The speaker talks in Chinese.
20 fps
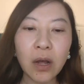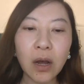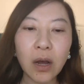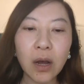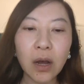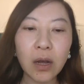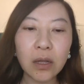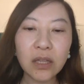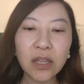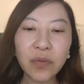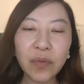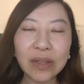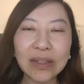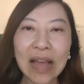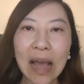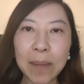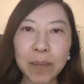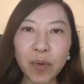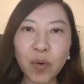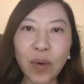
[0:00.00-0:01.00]
呃，因为
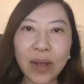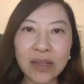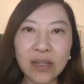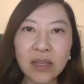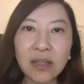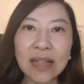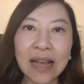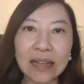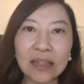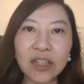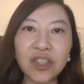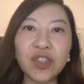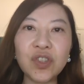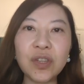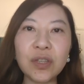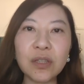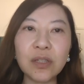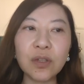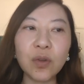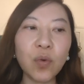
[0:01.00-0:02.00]
他不关心他的
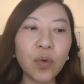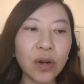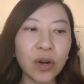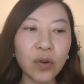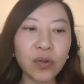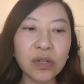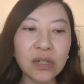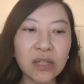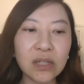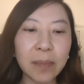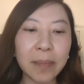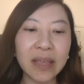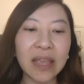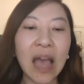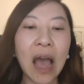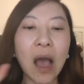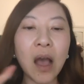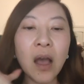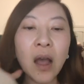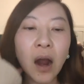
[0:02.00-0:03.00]
妻子或者是怎么
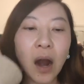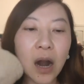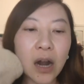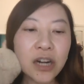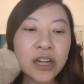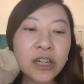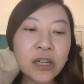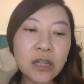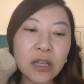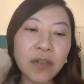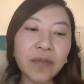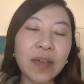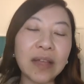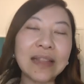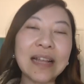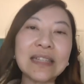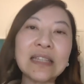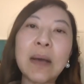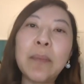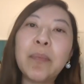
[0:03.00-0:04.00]
样，而是因为
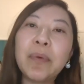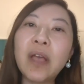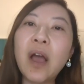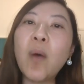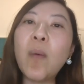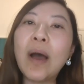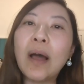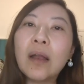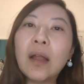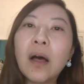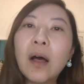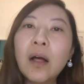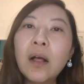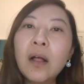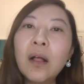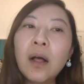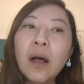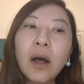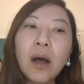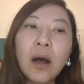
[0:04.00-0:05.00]
大家不要忘了，
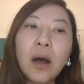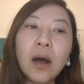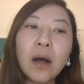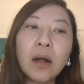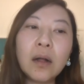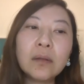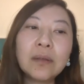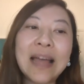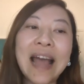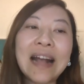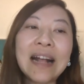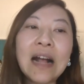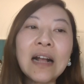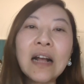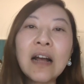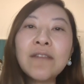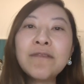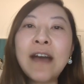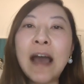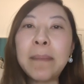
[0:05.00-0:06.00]
呃，他刚
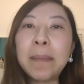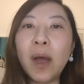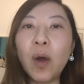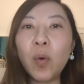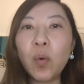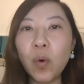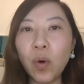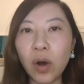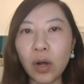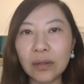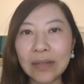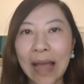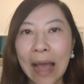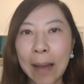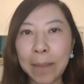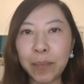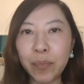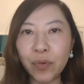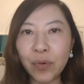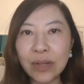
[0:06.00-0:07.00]
刚发表过，
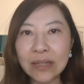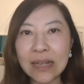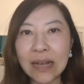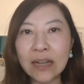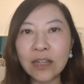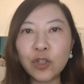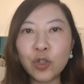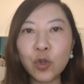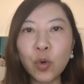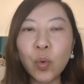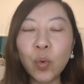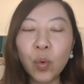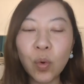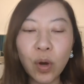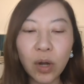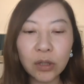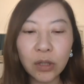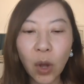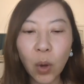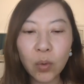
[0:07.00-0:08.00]
他不会再跟中
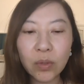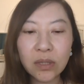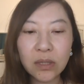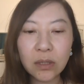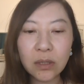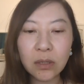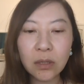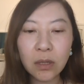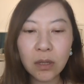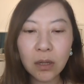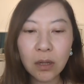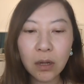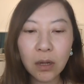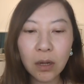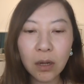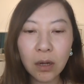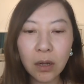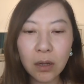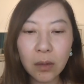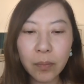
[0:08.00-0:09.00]
国投资，
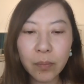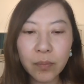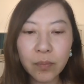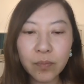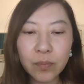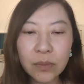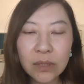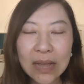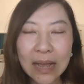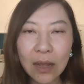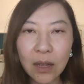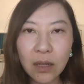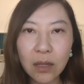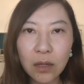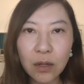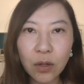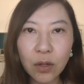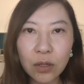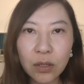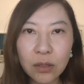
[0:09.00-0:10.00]
呃，在
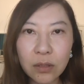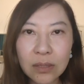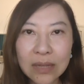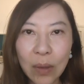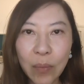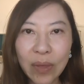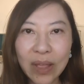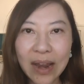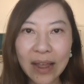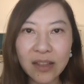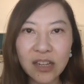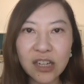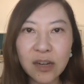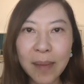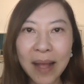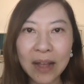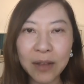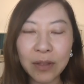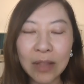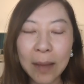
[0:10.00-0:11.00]
呃在未来的十
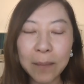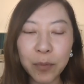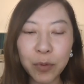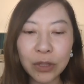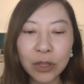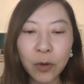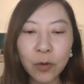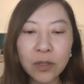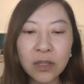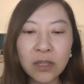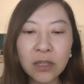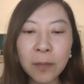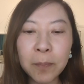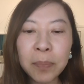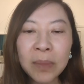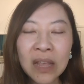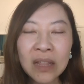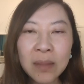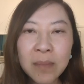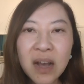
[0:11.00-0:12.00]
八个月他不会投资。
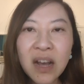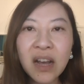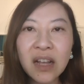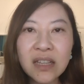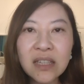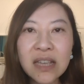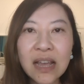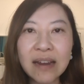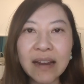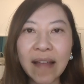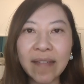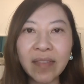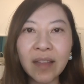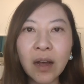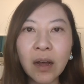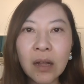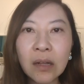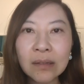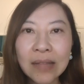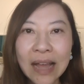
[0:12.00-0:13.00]
那么很显然
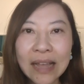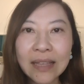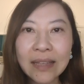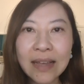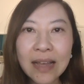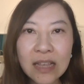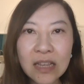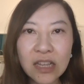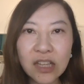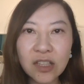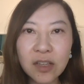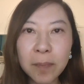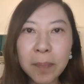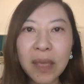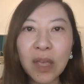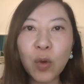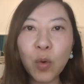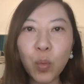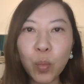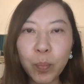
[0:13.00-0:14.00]
呢，他应该已经
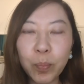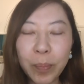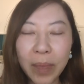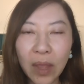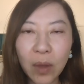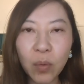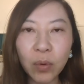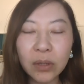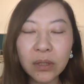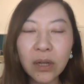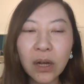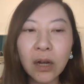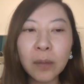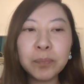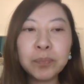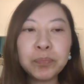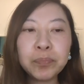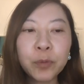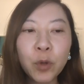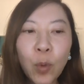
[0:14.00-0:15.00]
被美国的
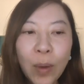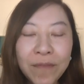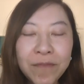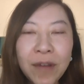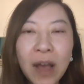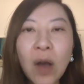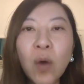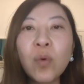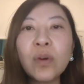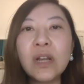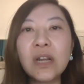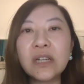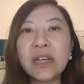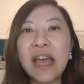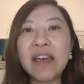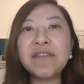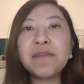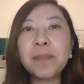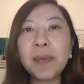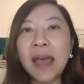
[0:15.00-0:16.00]
官方或者是
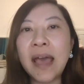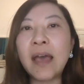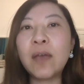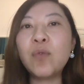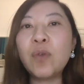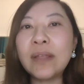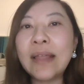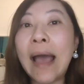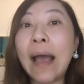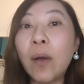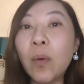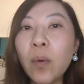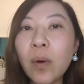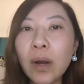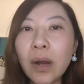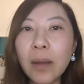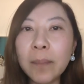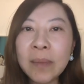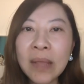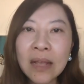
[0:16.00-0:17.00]
FBI 约谈过
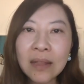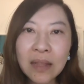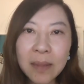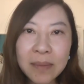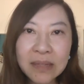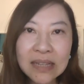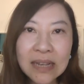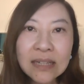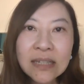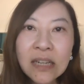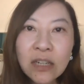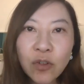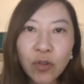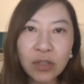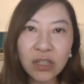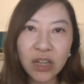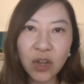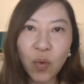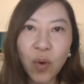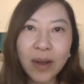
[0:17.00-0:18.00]
了。那么在这
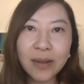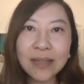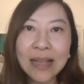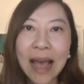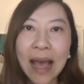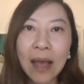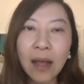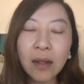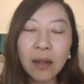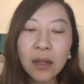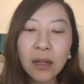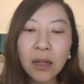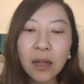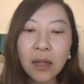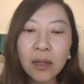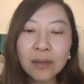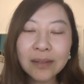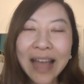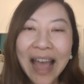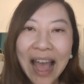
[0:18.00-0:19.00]
种情况下，
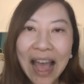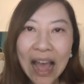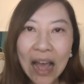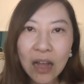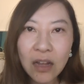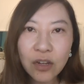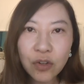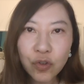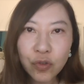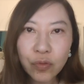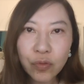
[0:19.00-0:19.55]
他